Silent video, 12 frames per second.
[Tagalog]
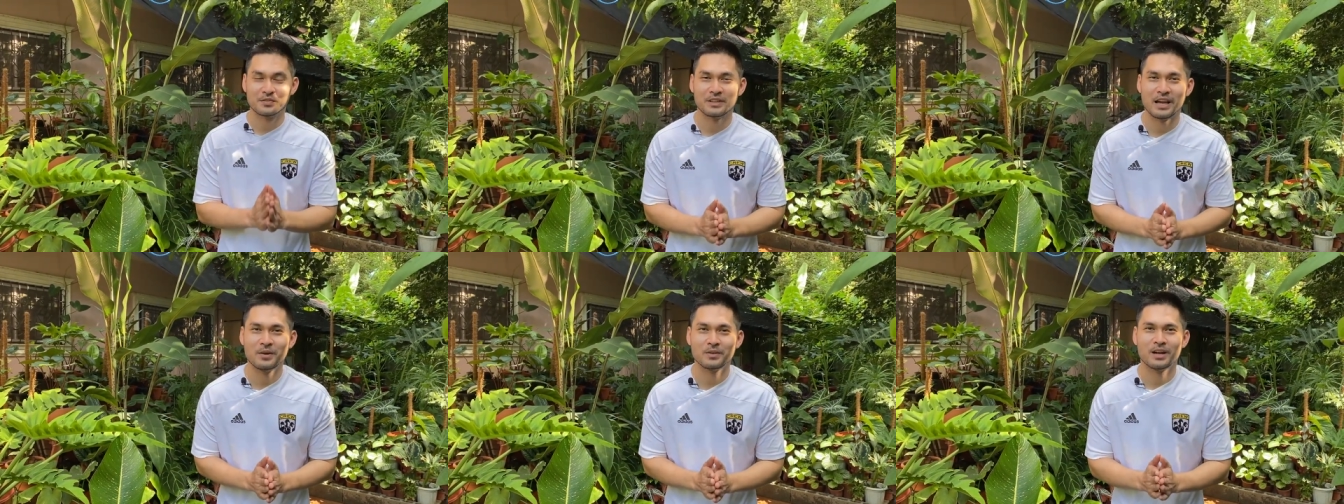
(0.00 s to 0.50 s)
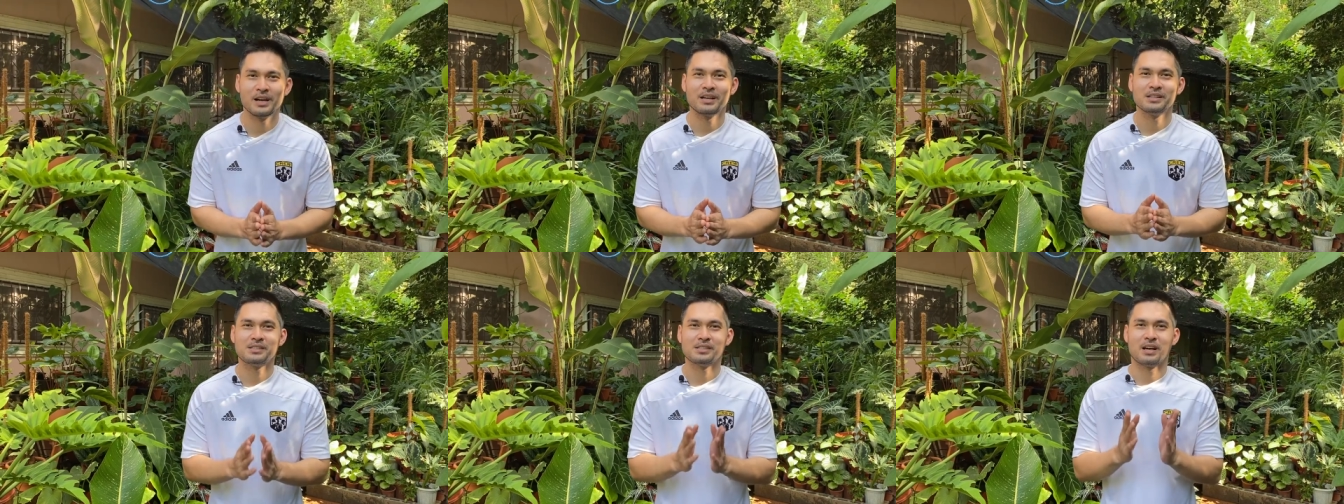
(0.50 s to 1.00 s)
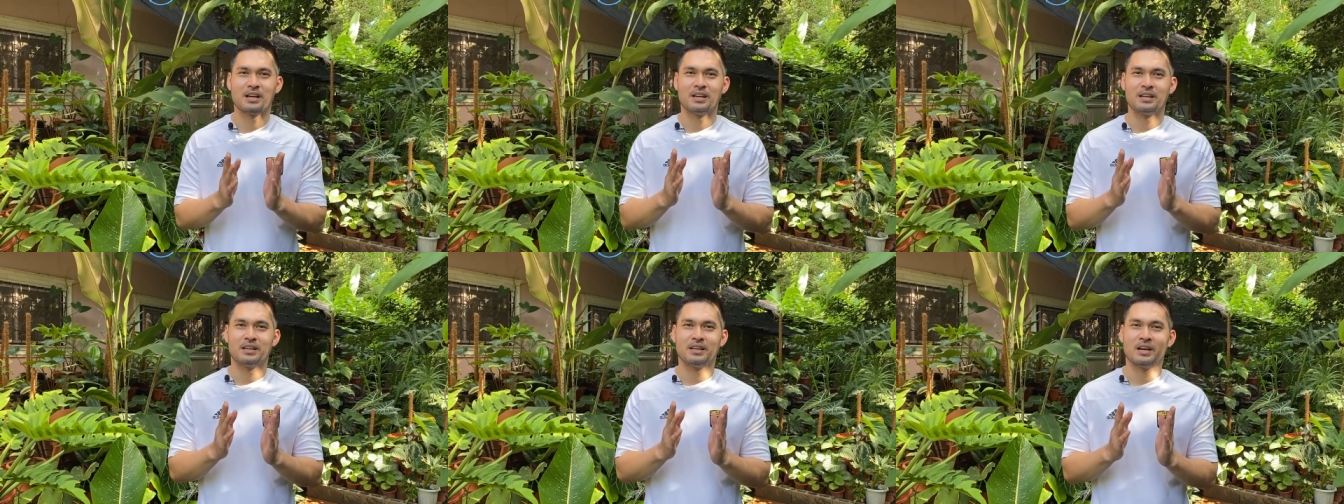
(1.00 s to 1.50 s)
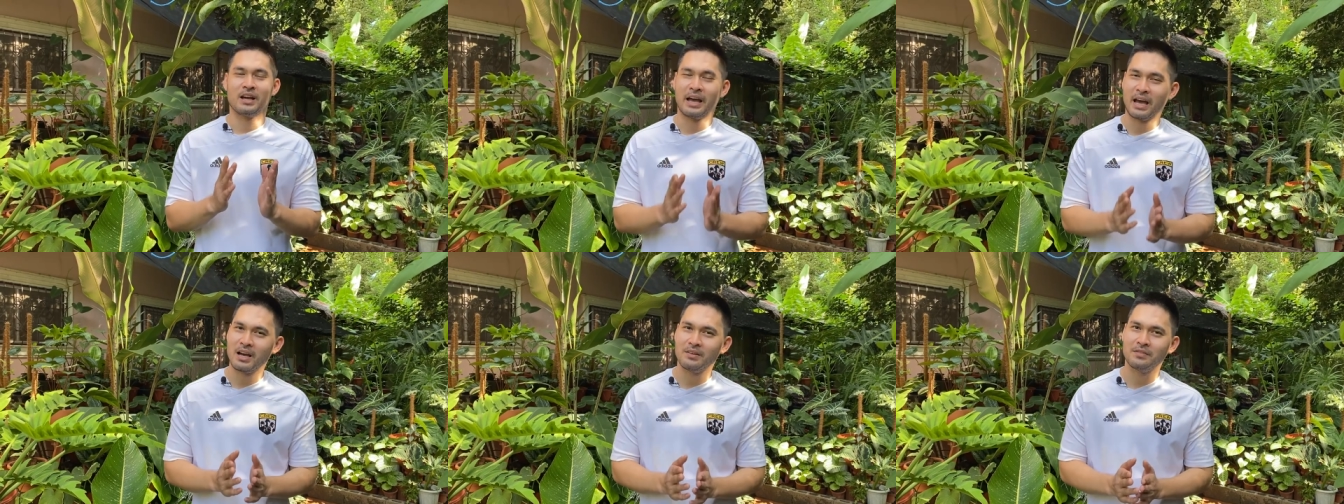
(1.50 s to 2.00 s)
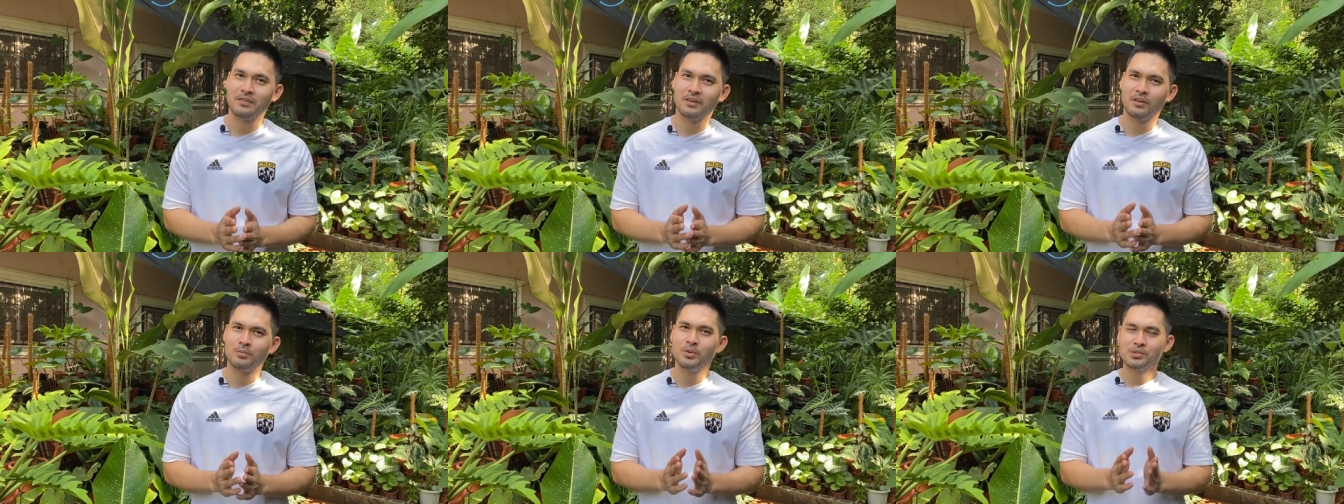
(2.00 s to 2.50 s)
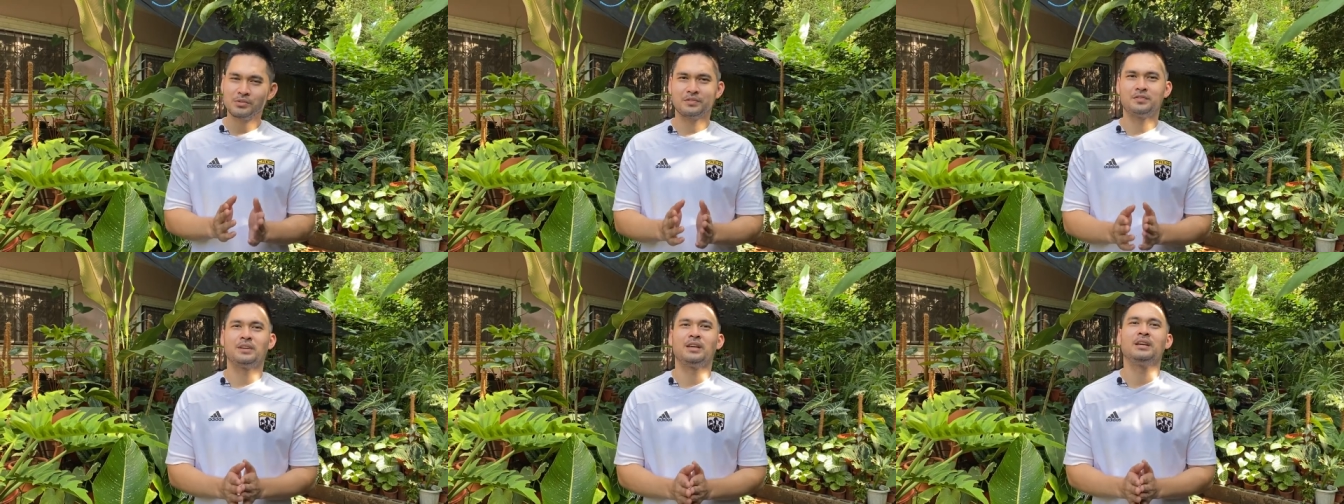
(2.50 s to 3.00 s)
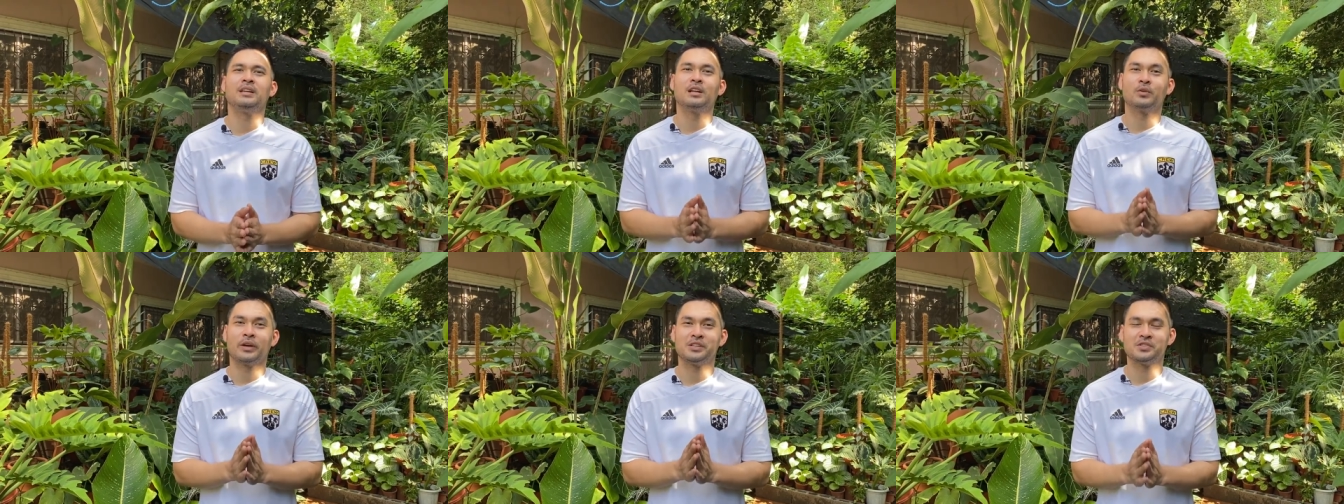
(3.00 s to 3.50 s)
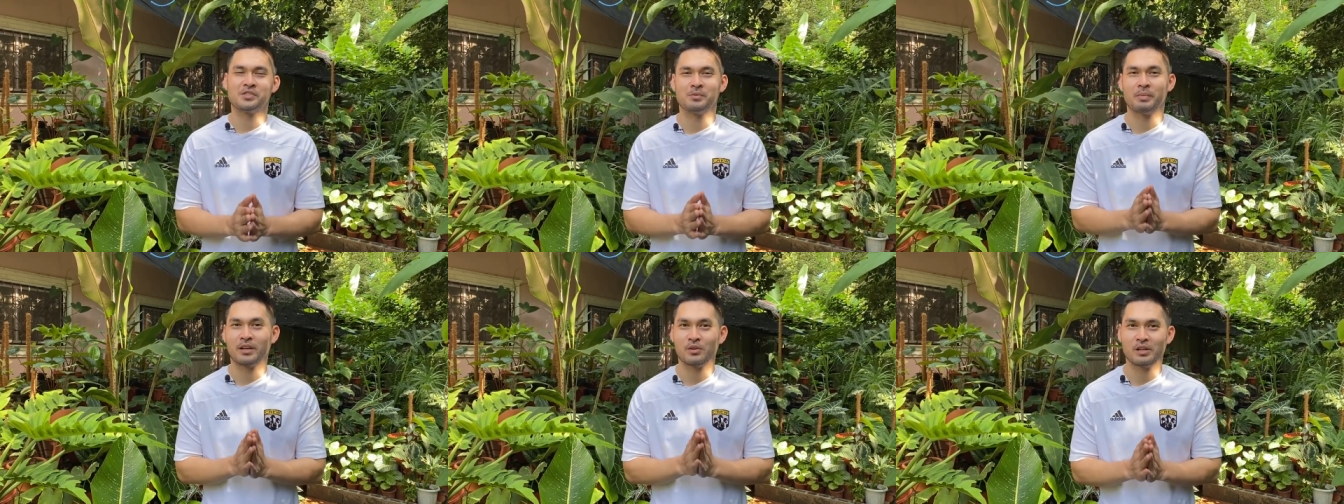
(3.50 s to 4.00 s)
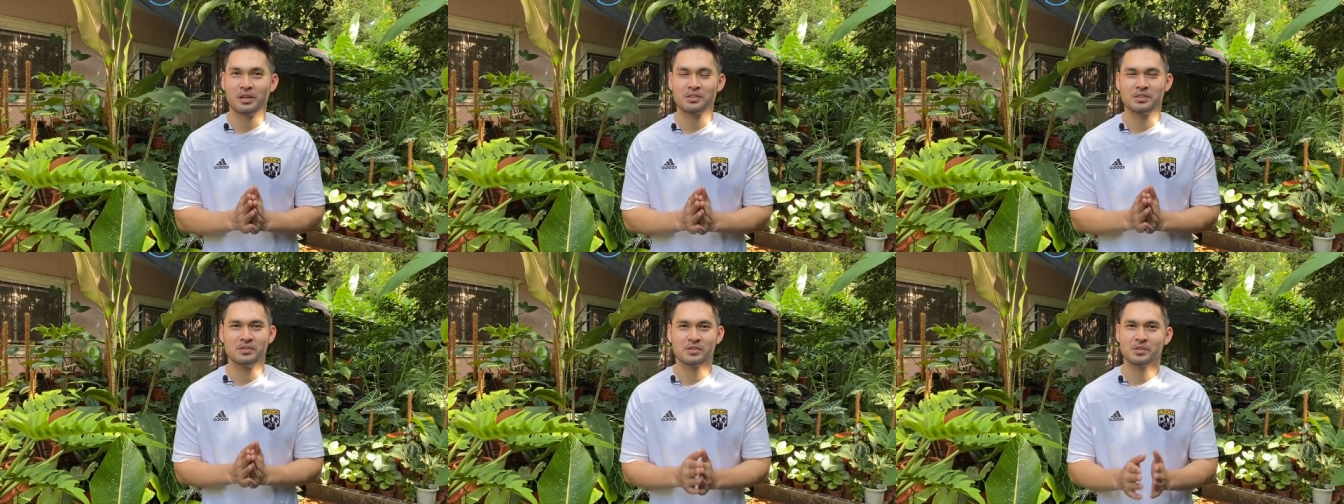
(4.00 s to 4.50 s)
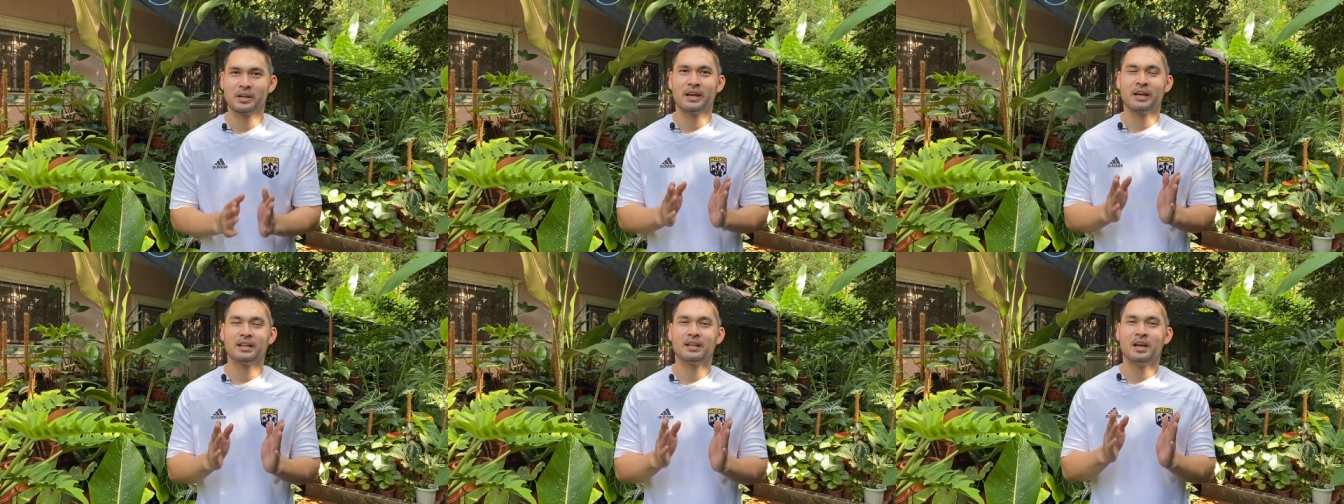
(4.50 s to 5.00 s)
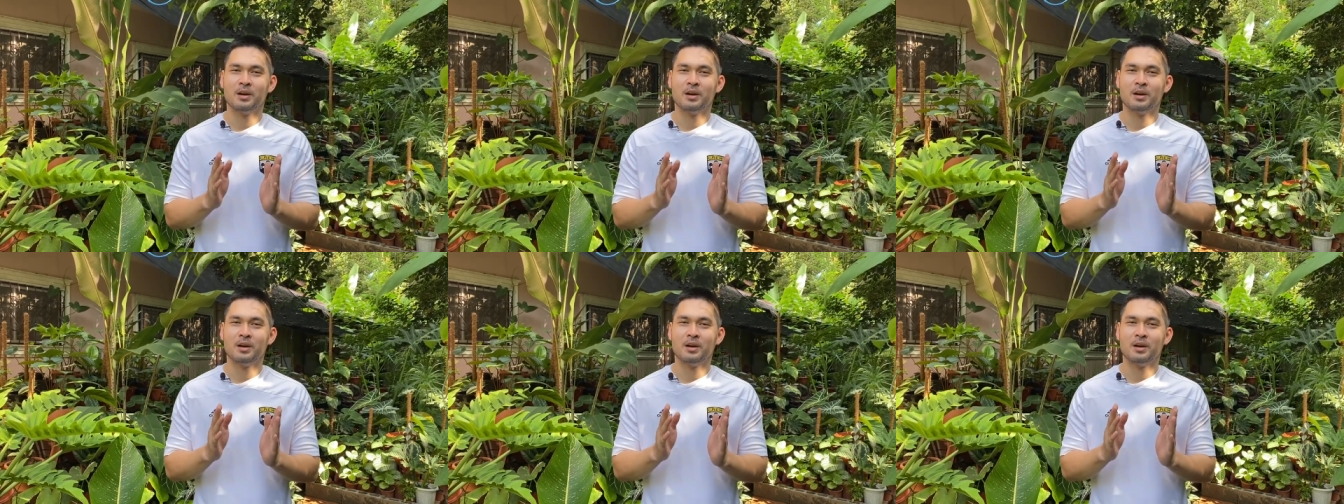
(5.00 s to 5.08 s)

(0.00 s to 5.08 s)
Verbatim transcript: now, guys, I have almost 15 allocations in my collections and